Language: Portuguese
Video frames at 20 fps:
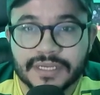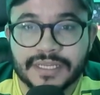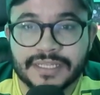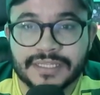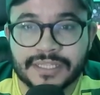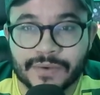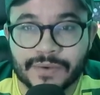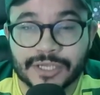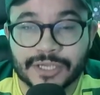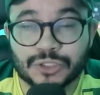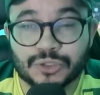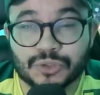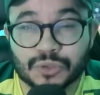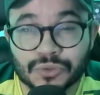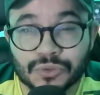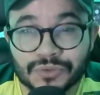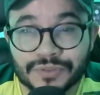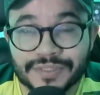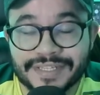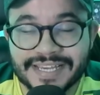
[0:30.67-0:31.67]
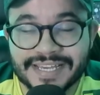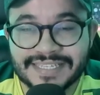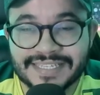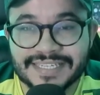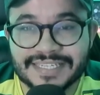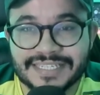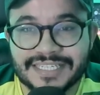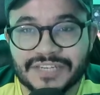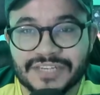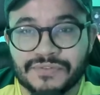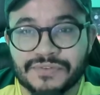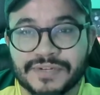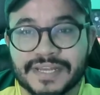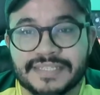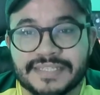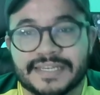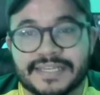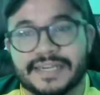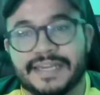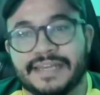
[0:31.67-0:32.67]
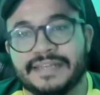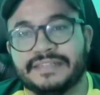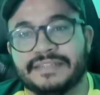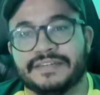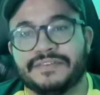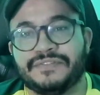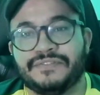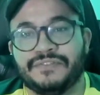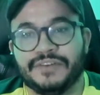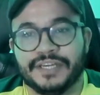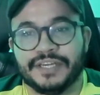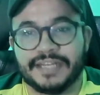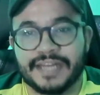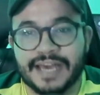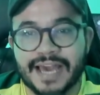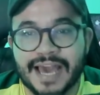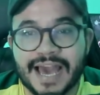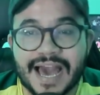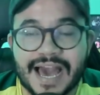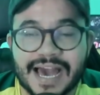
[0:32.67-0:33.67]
Então é jogo decisivo nessa quinta-feira,